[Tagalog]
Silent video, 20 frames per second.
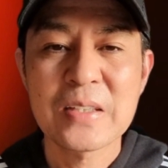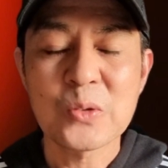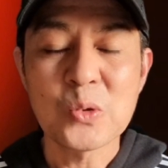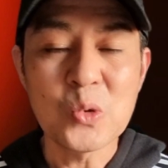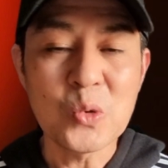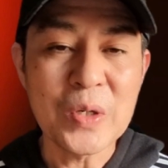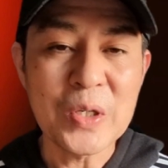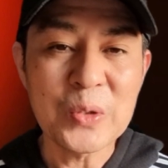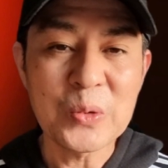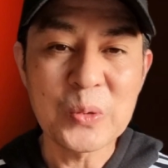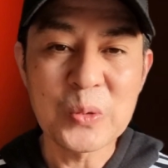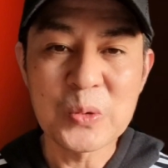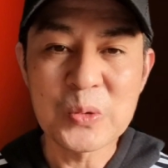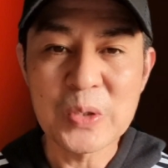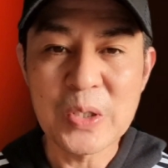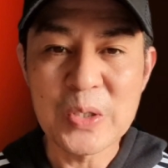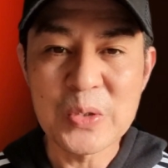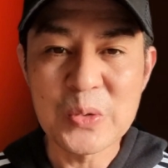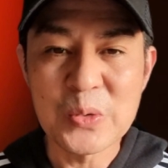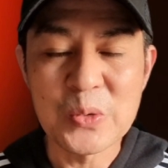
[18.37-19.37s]
Kukwento ko
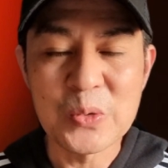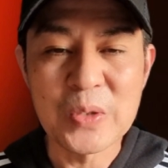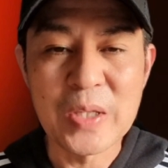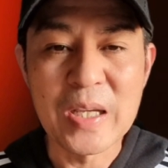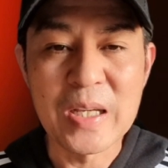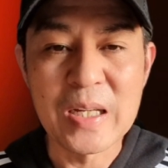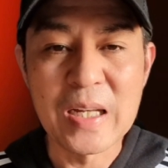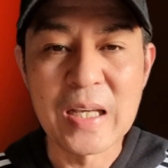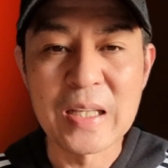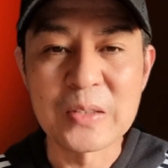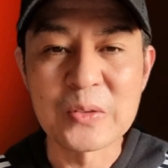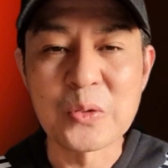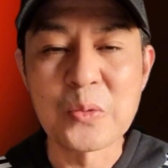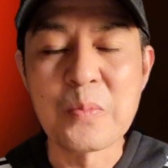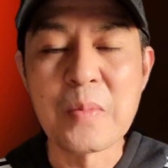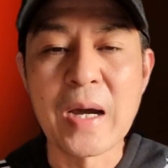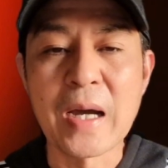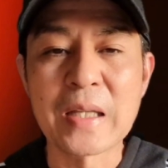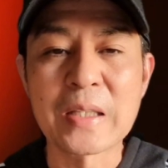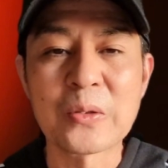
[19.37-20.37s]
sa inyo yung dahilan
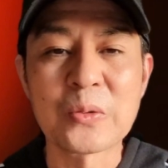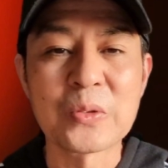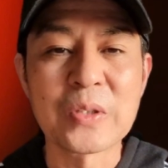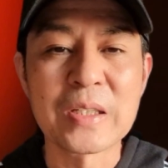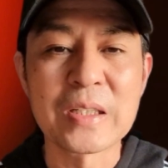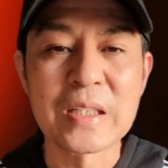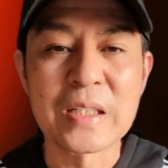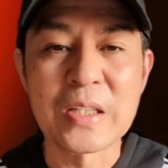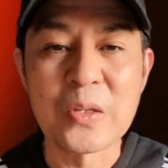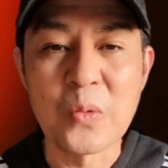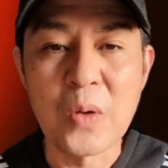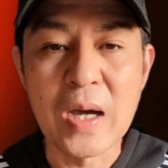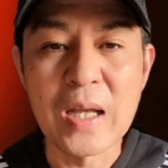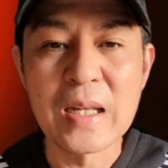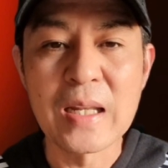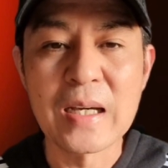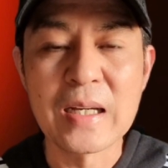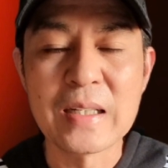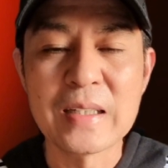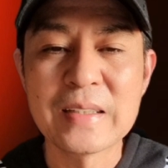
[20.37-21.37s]
kung bakit ako
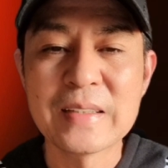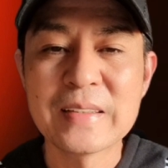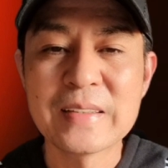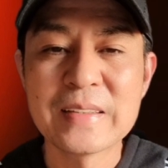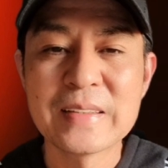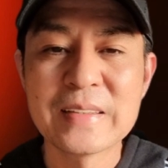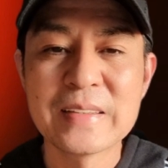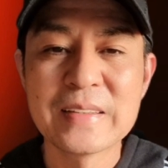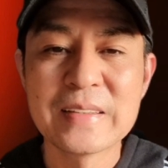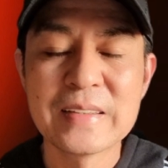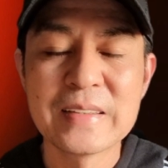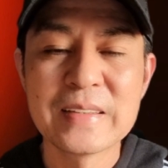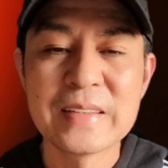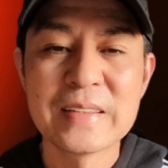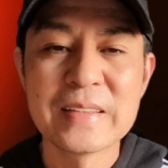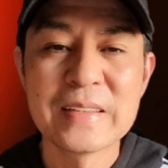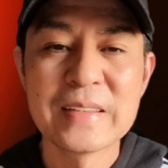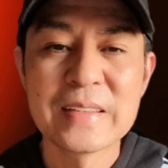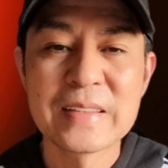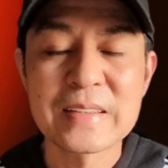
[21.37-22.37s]
naniniwala
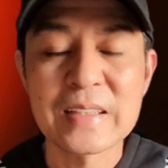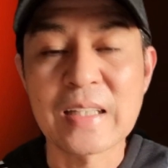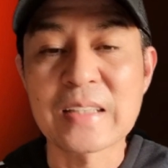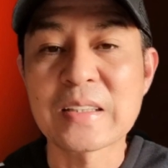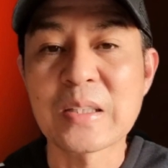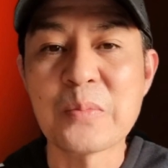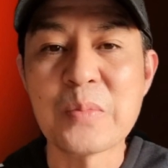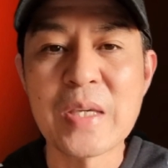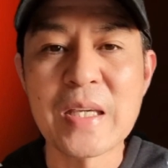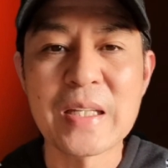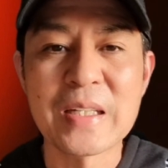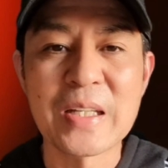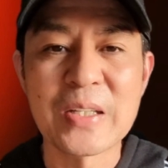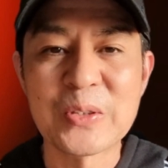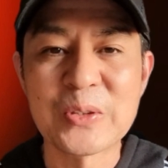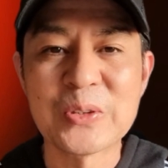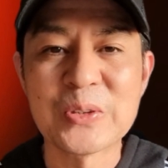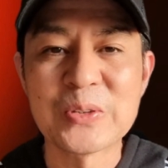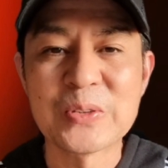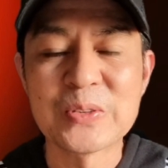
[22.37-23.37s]
sa kasabihan
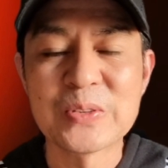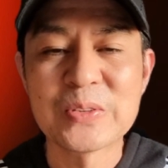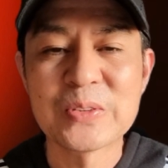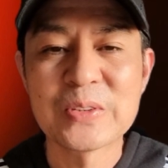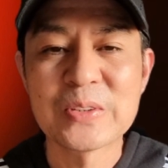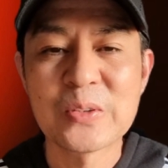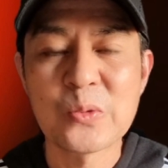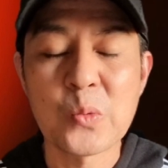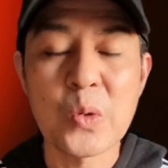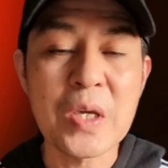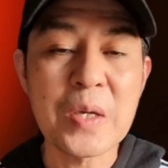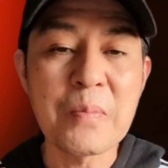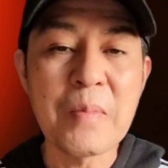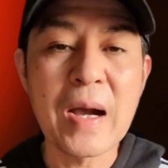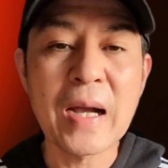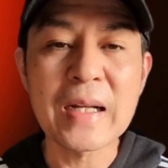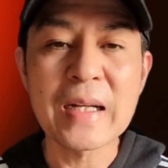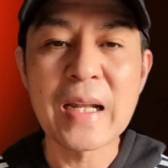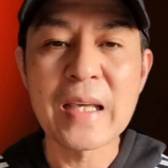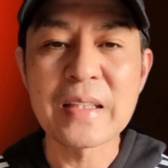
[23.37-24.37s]
na yun. Way
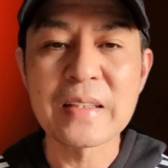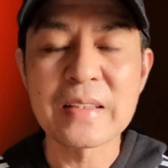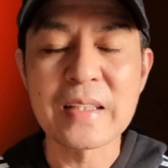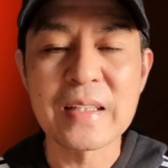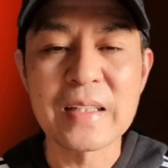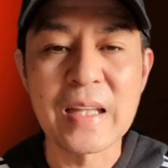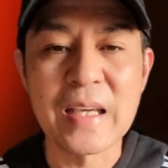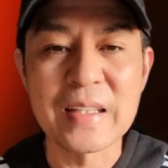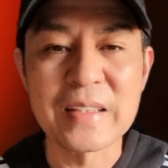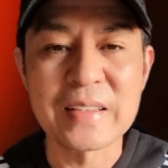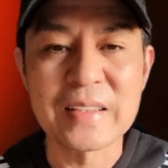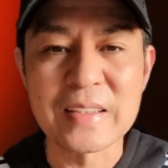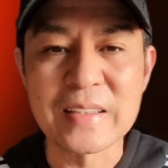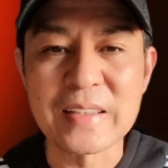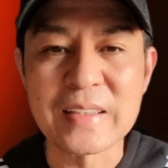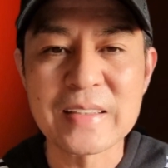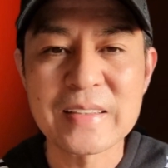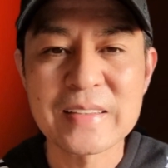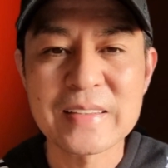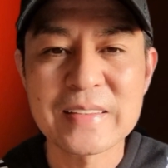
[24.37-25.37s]
back
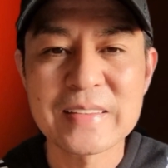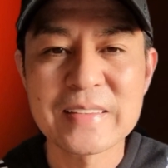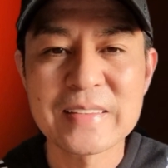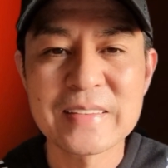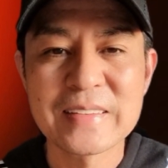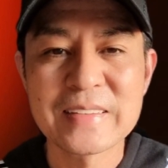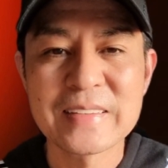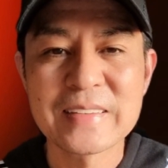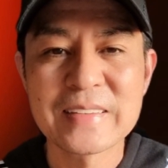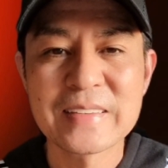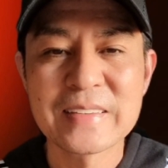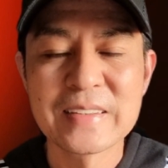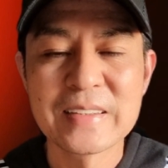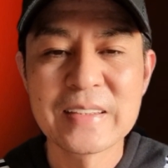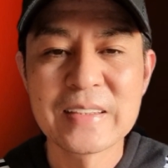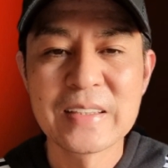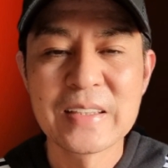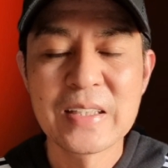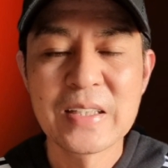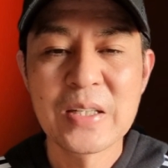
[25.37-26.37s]

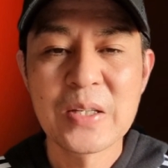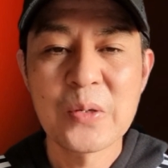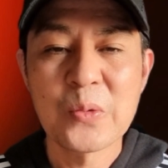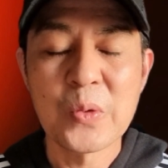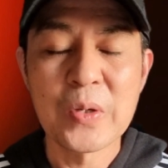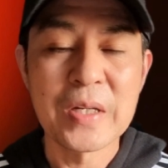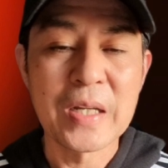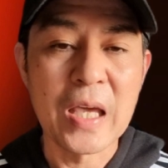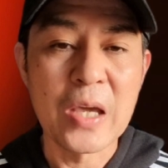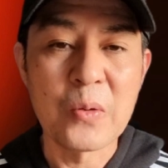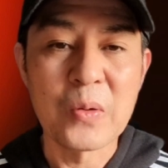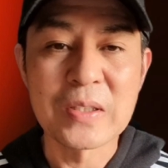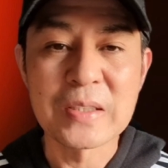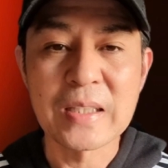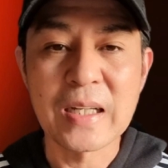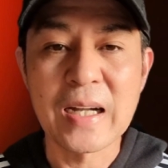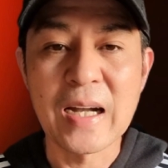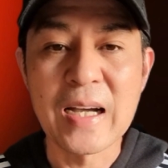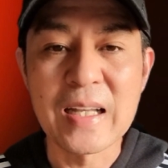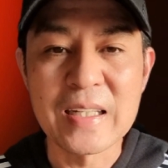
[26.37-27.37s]
1990, when I
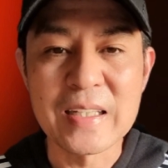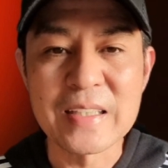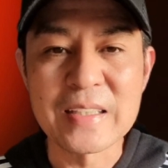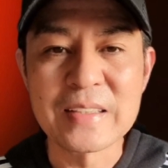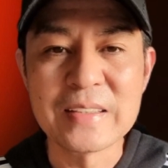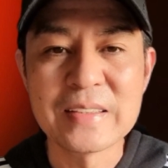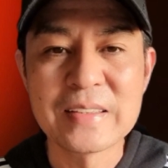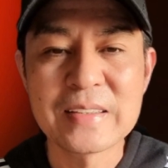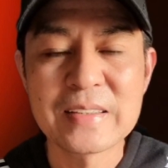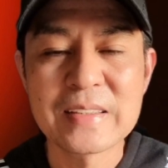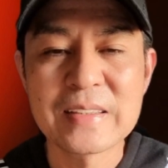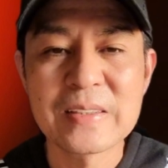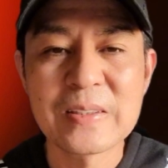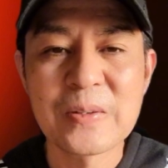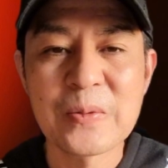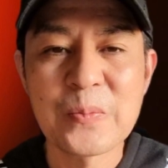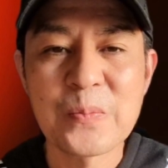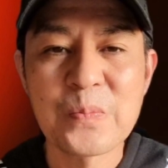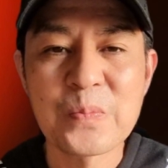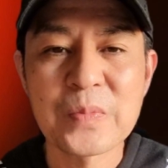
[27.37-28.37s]
was a college,
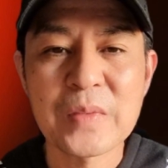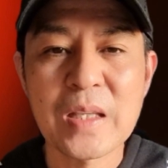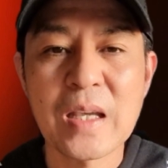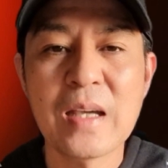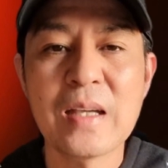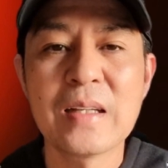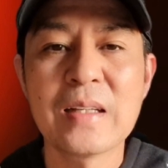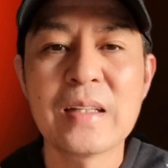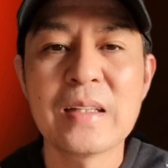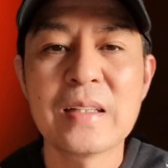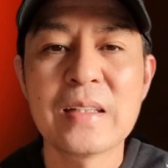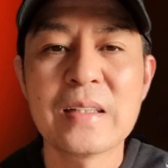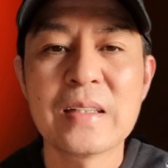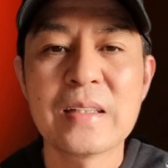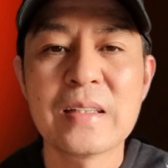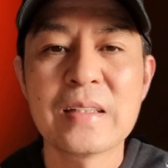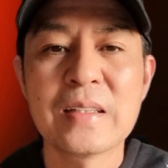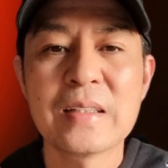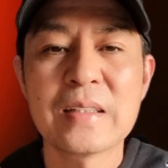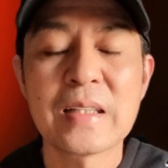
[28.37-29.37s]

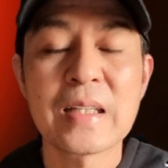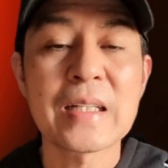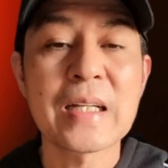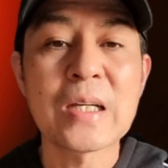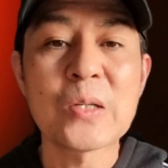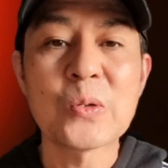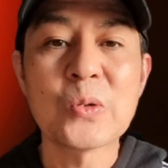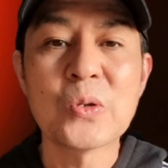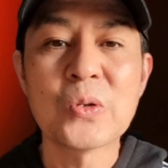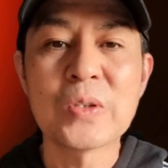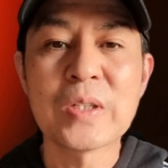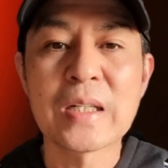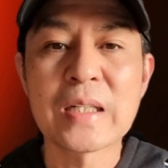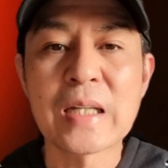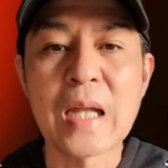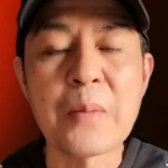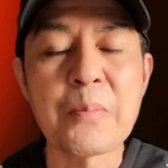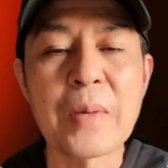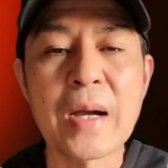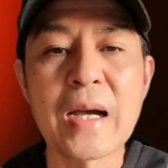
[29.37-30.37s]
nagkaroon ng
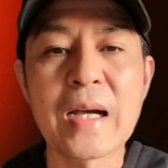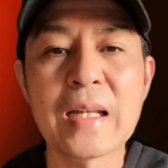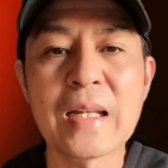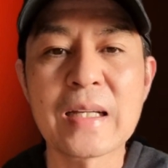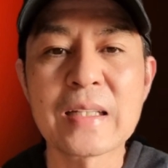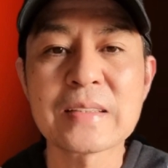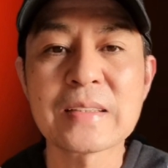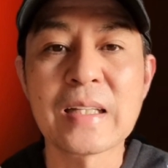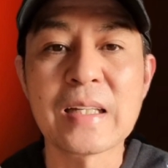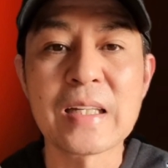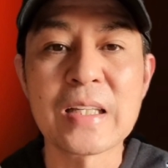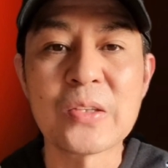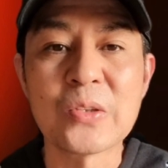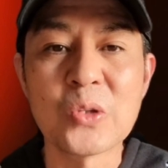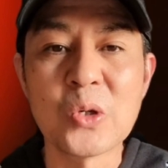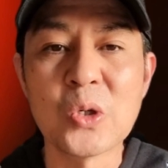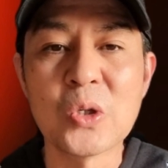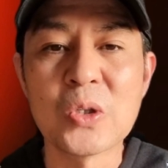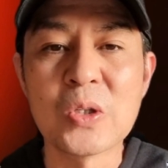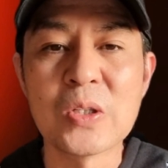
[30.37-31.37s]
napakalakas na
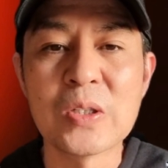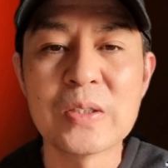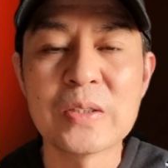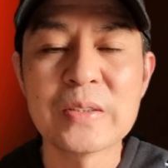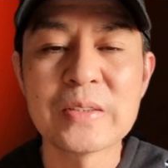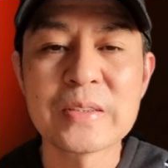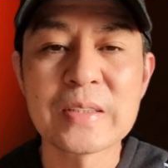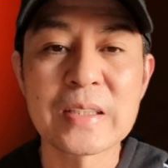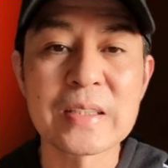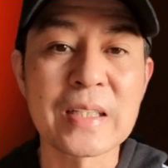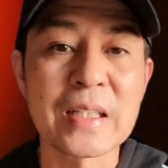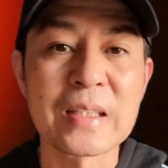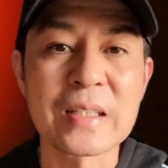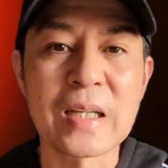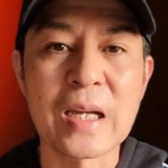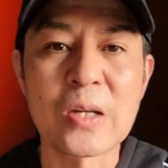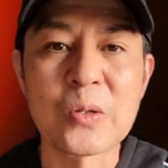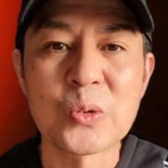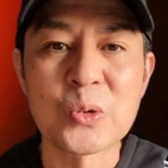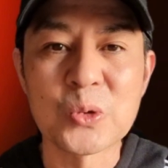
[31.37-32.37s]
lindol sa
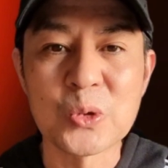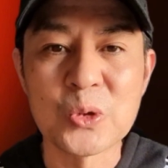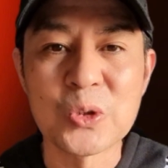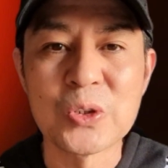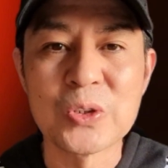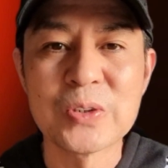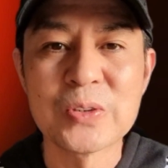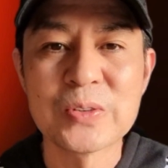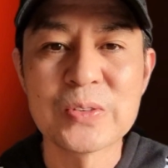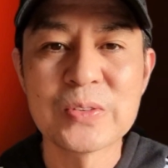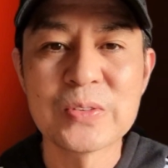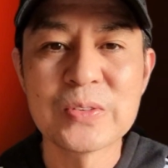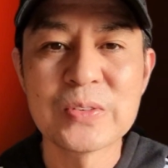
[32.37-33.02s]
Central Luzon.